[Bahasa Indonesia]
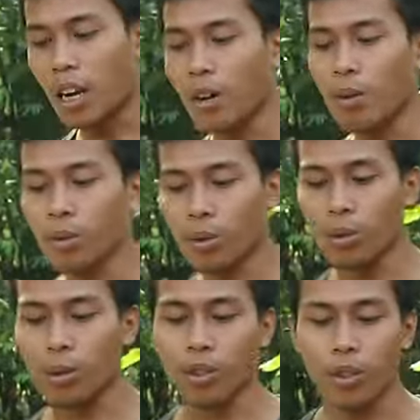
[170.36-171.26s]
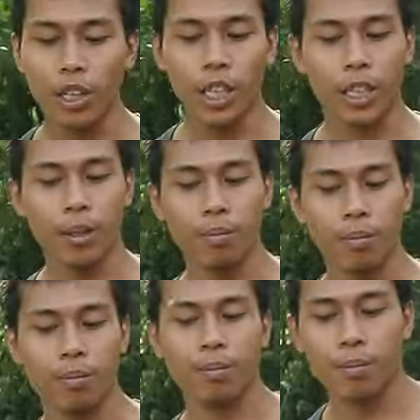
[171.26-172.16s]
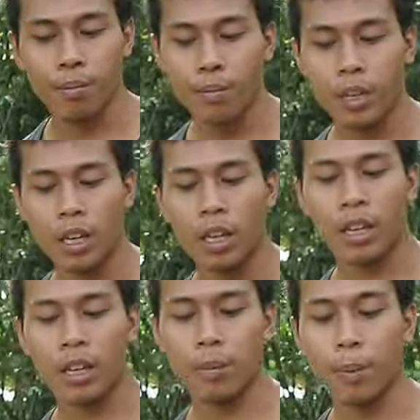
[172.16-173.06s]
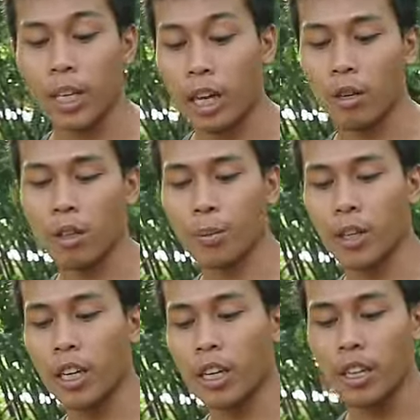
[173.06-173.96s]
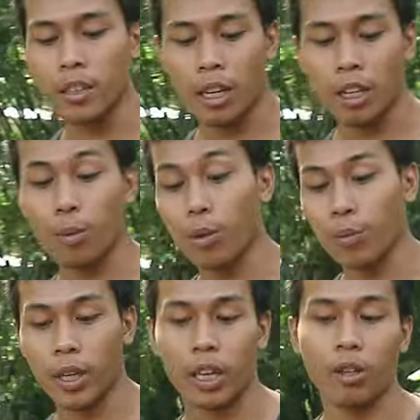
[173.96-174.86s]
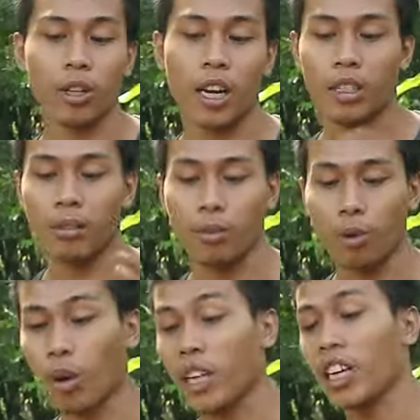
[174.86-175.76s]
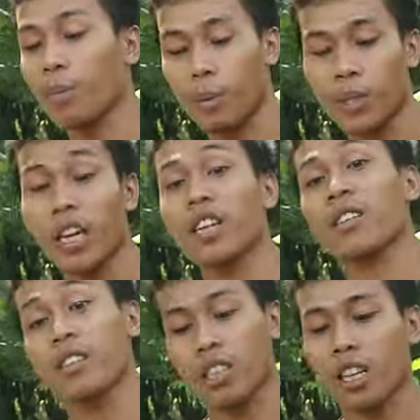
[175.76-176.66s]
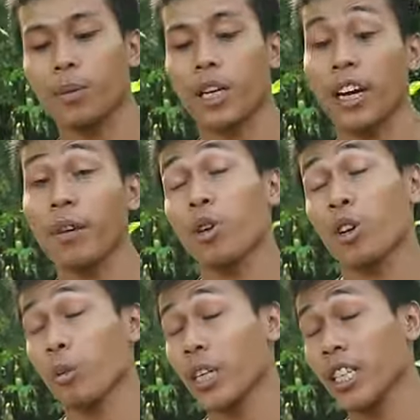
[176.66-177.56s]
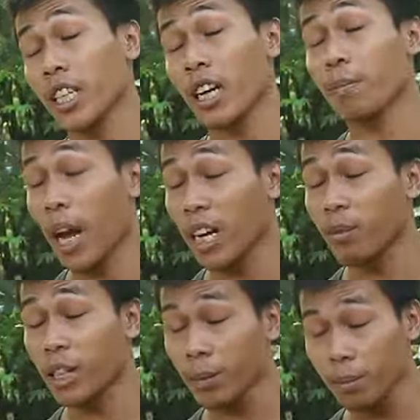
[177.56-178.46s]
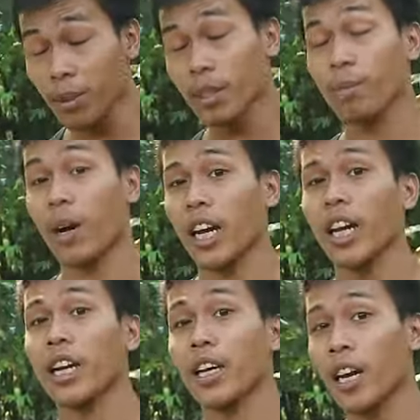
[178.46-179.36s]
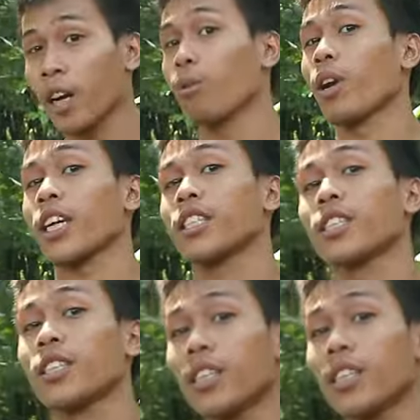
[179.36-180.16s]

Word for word: Kalau untuk unit uh, predator seperti ini ataupun predator yang ukurannya lebih besar tetap saya rekomendasikan paling minim pakai Hercules.